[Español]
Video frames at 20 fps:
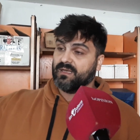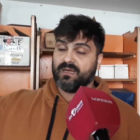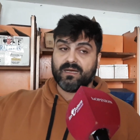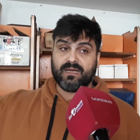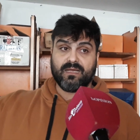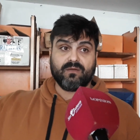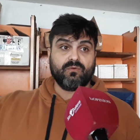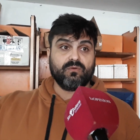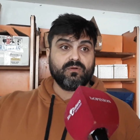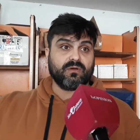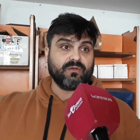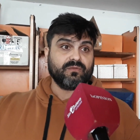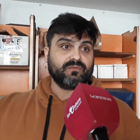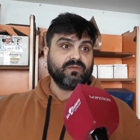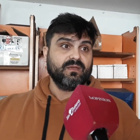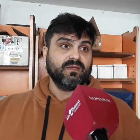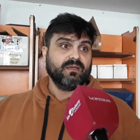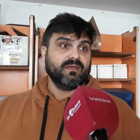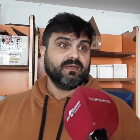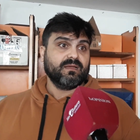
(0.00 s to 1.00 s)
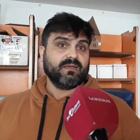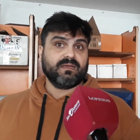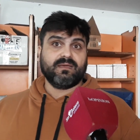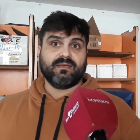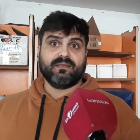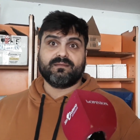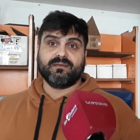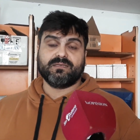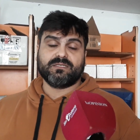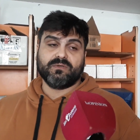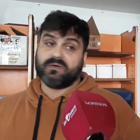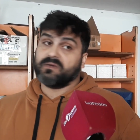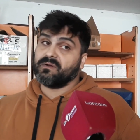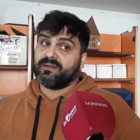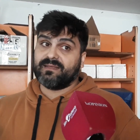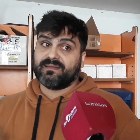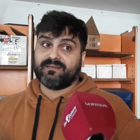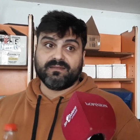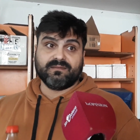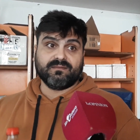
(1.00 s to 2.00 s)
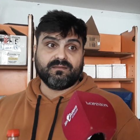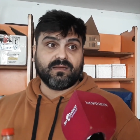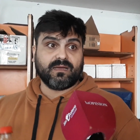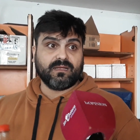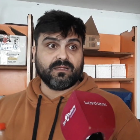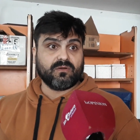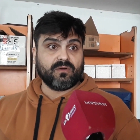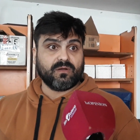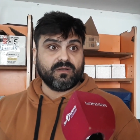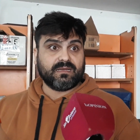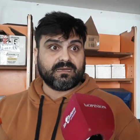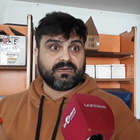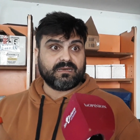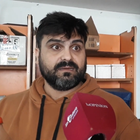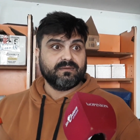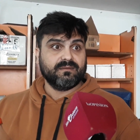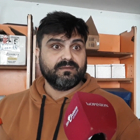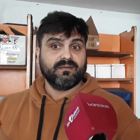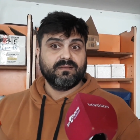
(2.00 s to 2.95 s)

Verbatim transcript: algunos se llevaron la esencia alcohólica,